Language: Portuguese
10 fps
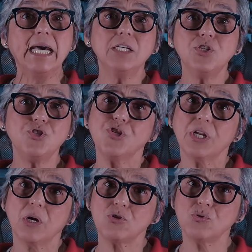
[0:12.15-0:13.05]
Antes de
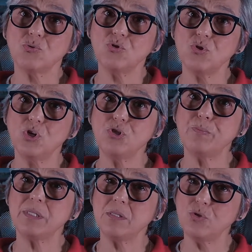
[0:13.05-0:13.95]
ir ao assunto de hoje,
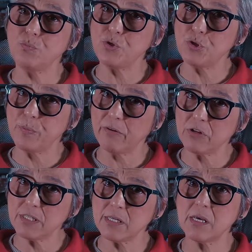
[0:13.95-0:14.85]
preciso pedir para
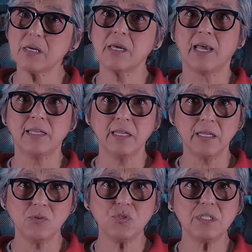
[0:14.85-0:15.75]
você que ainda
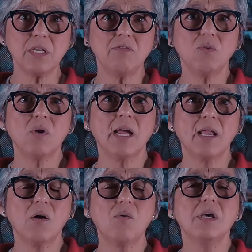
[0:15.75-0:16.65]
não se inscreveu no
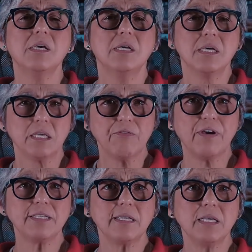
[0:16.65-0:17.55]
canal que
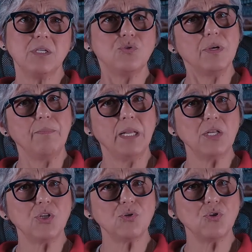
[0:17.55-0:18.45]
faça isso e
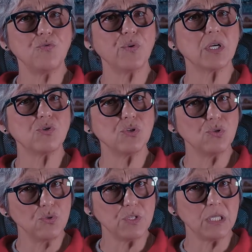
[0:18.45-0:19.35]
habilite as
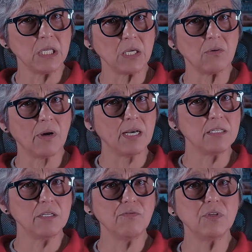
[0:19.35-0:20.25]
notificações no sininho,
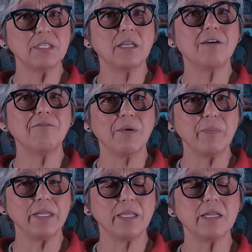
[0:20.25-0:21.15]
assim você não vai
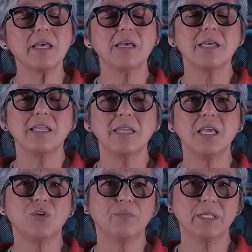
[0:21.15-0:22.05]
perder
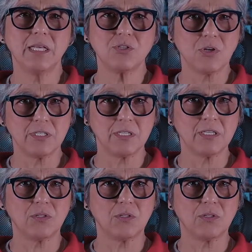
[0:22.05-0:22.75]
nenhuma das nossas